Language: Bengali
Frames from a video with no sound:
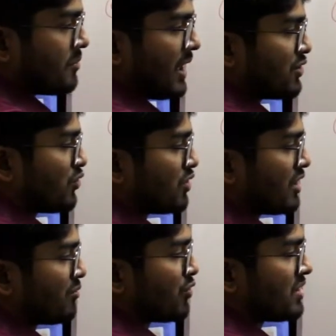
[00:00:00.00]

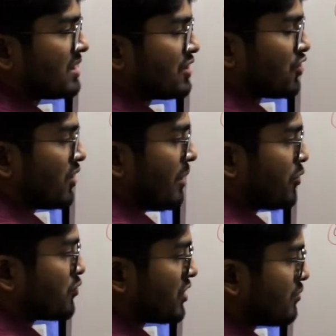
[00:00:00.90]
মাইটোকন্ড্রিয়ার মধ্যে যে সকল
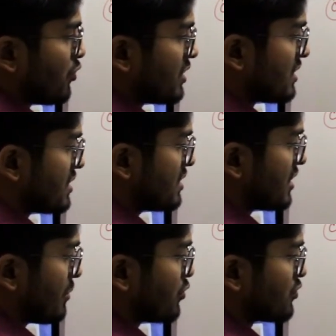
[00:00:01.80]
অ্যাপোপটোটিক বডি গেছে
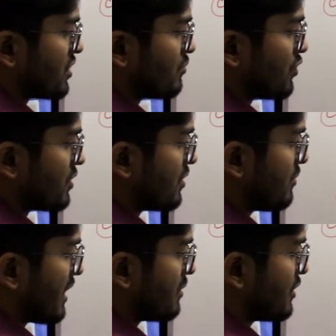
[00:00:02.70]
সেই অ্যাপোপটোটিক বডিগুলো
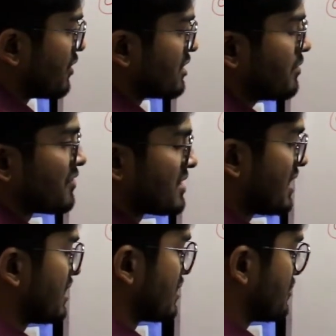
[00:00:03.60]
বাইরে বেরোয়া যাবে এবং সেল ডেথ